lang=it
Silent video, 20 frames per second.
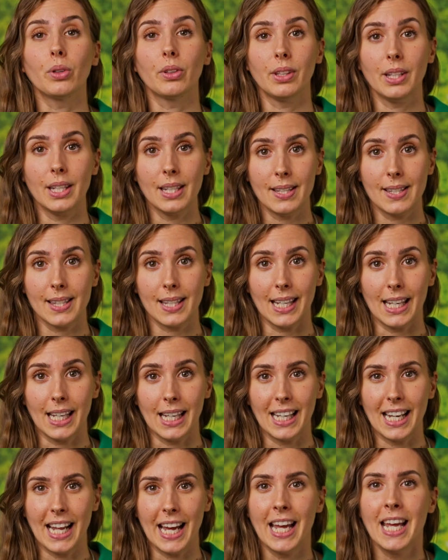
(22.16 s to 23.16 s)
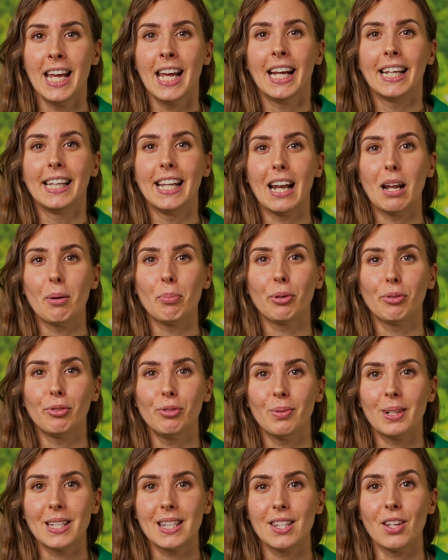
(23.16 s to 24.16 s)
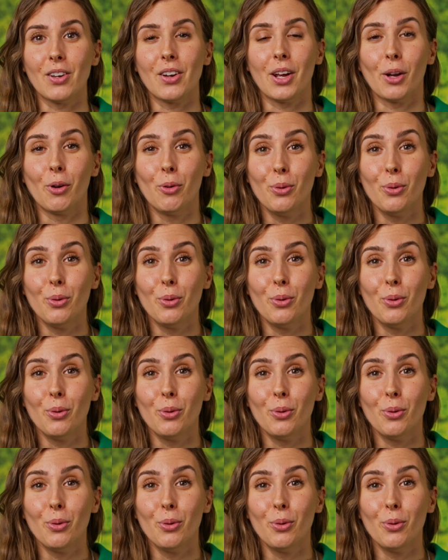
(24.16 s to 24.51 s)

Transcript: Teen Skin, dalla profumazione